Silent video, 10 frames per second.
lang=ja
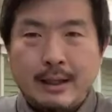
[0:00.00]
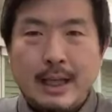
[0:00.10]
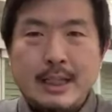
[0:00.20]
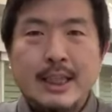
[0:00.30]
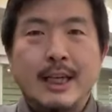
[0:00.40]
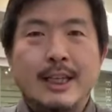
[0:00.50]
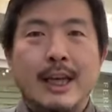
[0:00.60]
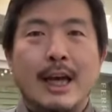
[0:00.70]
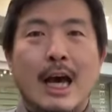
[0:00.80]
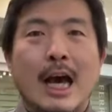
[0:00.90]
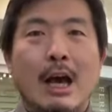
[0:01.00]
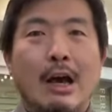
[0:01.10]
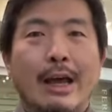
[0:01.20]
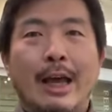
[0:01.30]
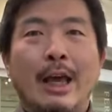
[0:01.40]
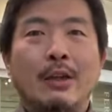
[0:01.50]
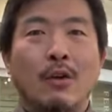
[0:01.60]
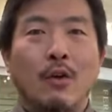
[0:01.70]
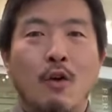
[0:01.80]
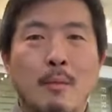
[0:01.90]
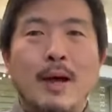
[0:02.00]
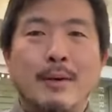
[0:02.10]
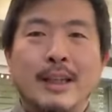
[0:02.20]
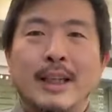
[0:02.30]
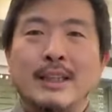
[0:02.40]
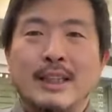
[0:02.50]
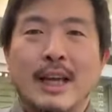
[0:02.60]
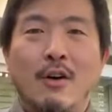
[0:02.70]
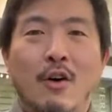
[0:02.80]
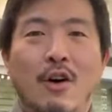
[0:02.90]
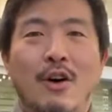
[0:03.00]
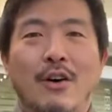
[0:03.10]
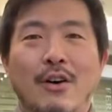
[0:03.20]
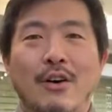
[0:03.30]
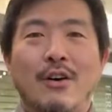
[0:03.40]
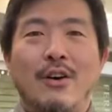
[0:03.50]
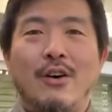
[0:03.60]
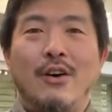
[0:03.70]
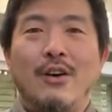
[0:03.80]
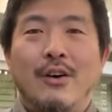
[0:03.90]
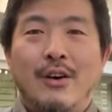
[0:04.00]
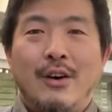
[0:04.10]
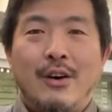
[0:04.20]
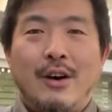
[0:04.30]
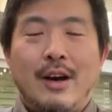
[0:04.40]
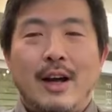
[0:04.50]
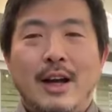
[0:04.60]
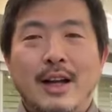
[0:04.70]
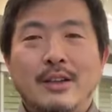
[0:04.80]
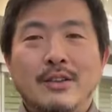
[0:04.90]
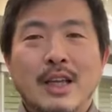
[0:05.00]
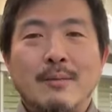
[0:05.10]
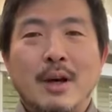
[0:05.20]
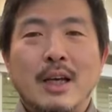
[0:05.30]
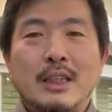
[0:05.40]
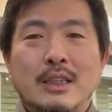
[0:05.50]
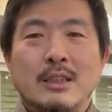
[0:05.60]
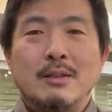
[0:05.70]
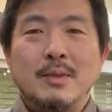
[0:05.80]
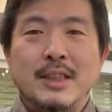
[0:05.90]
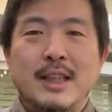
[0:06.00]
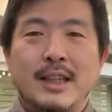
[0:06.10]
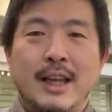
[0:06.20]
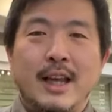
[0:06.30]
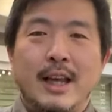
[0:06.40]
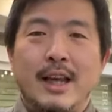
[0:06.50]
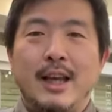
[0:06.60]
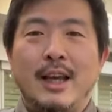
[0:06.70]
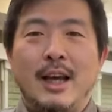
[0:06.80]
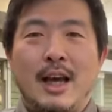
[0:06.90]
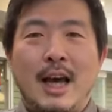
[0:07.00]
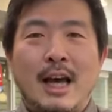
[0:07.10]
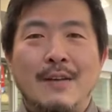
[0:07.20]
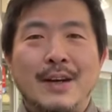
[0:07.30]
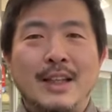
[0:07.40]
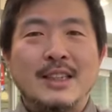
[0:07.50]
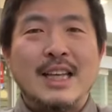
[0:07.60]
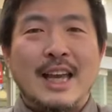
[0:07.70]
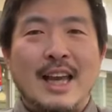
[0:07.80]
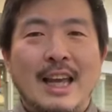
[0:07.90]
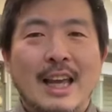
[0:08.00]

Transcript: で、最大が、5枚までですね。お、ありがとうございます。見せて。はい、あ、かわいいですね。